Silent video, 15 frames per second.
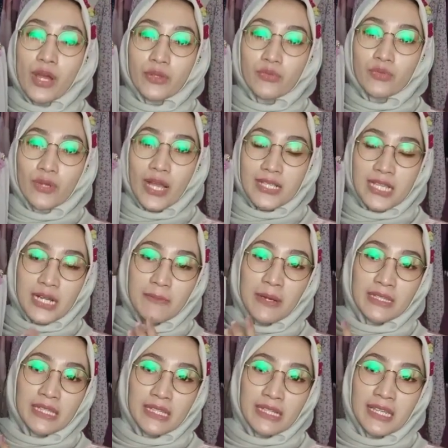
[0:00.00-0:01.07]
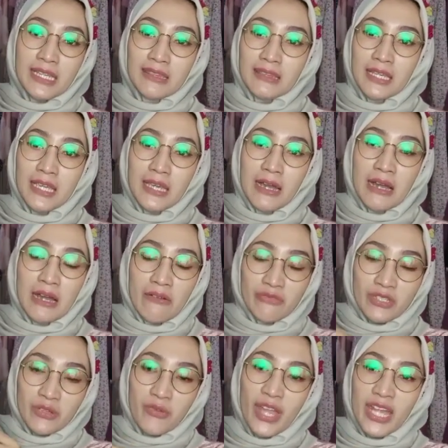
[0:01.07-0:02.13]
dibuat untuk acara maternity
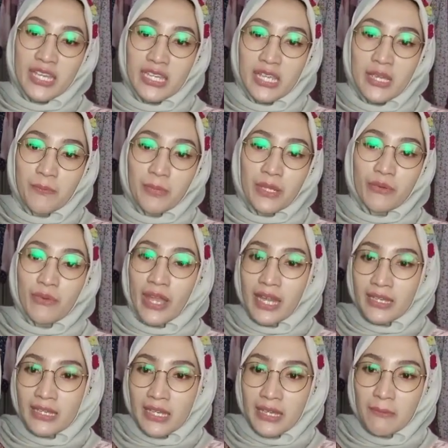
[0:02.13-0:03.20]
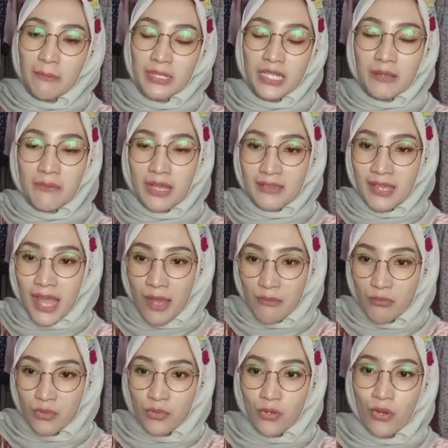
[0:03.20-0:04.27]
after wedding pre wedding penerima
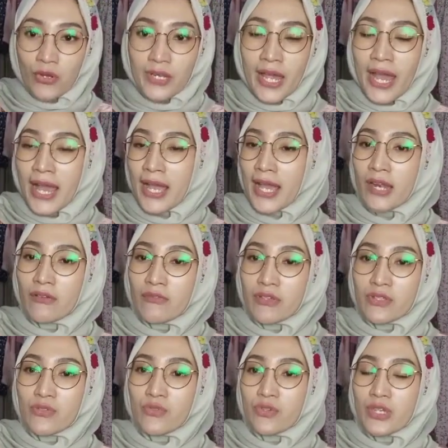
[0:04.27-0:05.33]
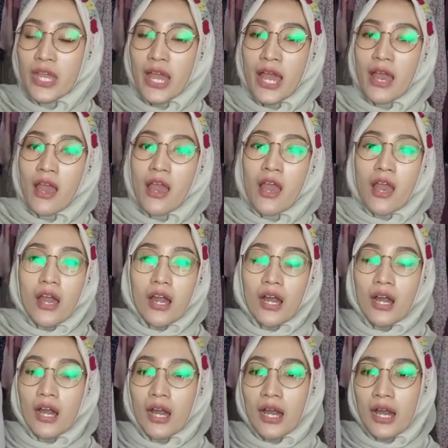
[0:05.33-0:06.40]
tamu kondangan wisuda
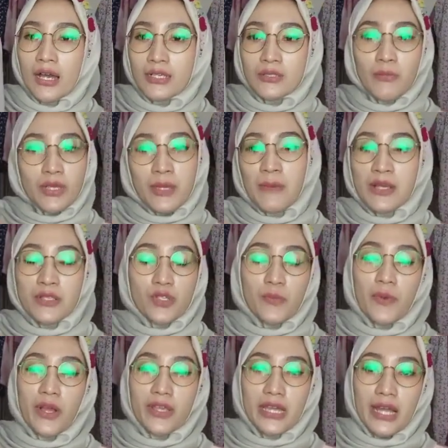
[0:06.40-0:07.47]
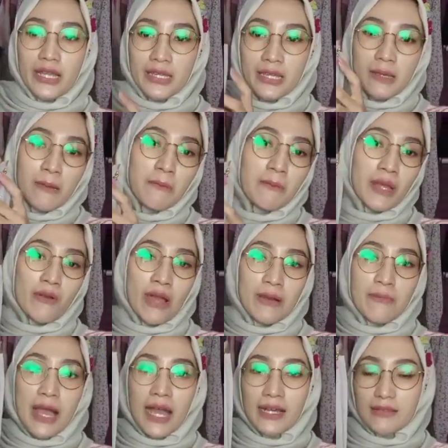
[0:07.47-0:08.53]
uh, semuanya masuk pokoknya ini
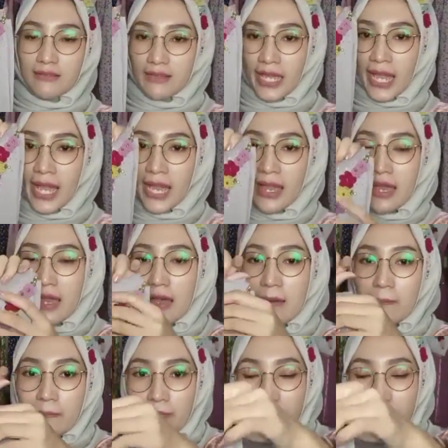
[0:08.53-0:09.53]
mewah banget ya